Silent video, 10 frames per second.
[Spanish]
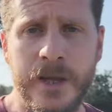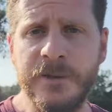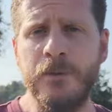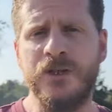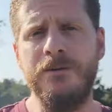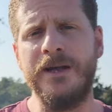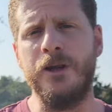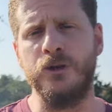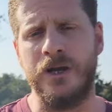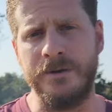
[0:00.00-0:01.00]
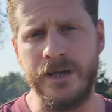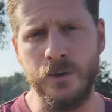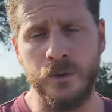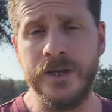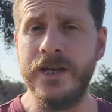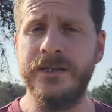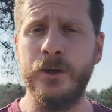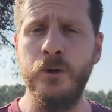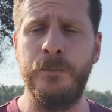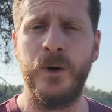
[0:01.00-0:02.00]
Es posible que los Abiru y ese
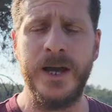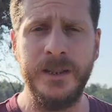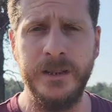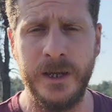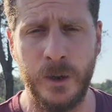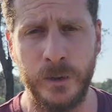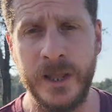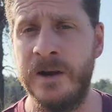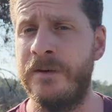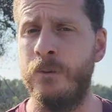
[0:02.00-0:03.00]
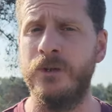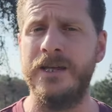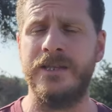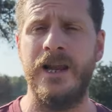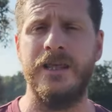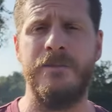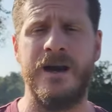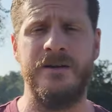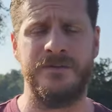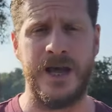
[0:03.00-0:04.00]
grupo étnico de la famosa estela de
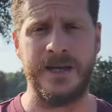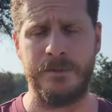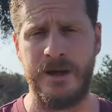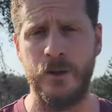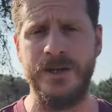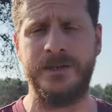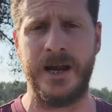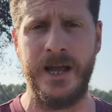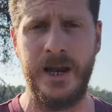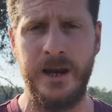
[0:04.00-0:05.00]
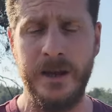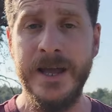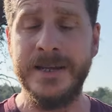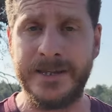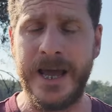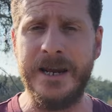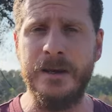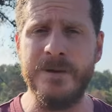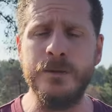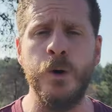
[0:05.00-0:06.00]
Marneftag llamado Israel sean
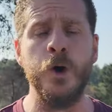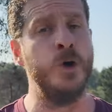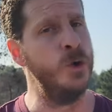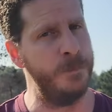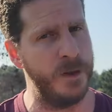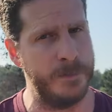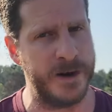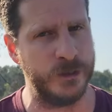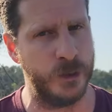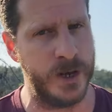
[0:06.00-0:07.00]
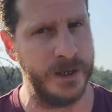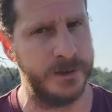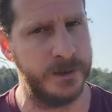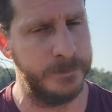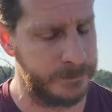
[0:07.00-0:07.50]
el mismo grupo de personas?